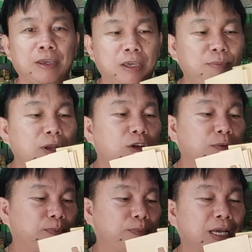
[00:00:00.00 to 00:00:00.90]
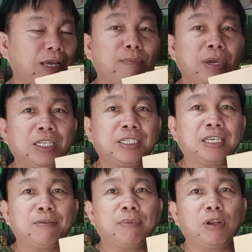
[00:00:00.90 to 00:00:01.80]
envelope, mga bends
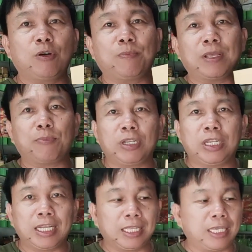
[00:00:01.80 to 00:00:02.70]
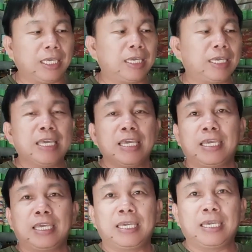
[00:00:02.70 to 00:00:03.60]
envelope na pwede nating
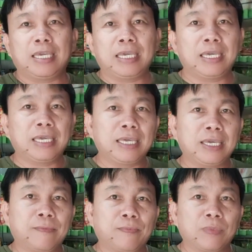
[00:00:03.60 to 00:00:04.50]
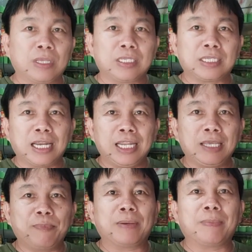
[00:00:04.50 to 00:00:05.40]
i-
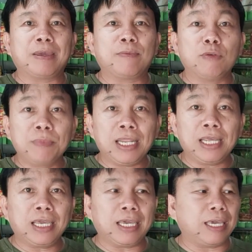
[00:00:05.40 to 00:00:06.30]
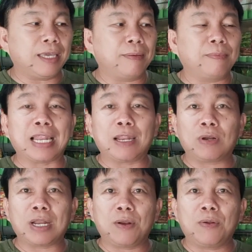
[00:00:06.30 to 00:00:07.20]
sali pag may bumili and
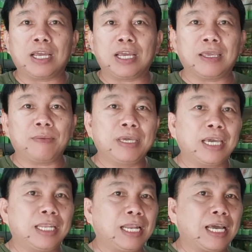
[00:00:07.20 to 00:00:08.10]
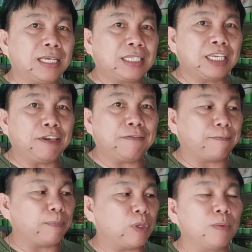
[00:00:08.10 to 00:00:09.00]
lalong-lalo na ibigay nila as gift
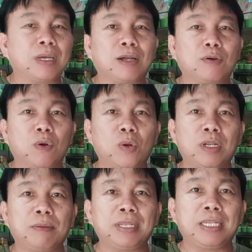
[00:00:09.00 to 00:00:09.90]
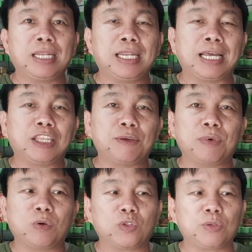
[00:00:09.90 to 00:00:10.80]
yung mga cologne na binili
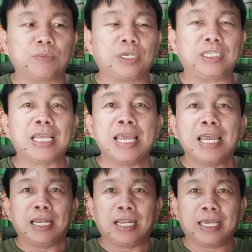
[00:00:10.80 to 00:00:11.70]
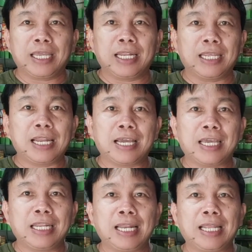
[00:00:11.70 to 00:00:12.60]
natin mga customers, lagyan
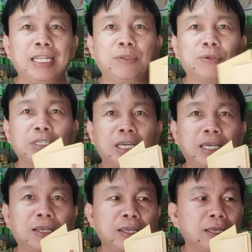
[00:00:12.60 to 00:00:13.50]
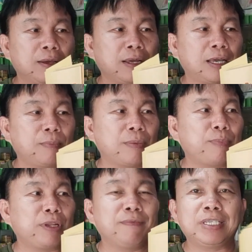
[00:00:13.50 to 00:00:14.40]
ilagay nila dito sa uh,
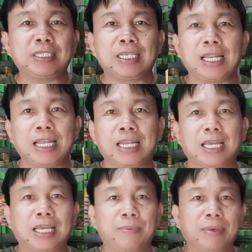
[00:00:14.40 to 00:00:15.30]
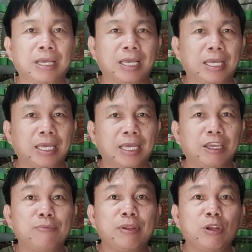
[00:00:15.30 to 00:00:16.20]
pa-previous nila na mga
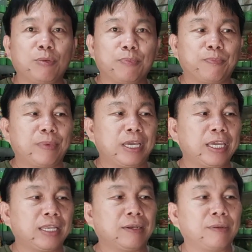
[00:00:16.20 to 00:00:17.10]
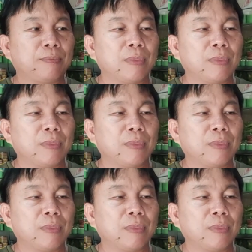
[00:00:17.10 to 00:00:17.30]
envelope. Ayan.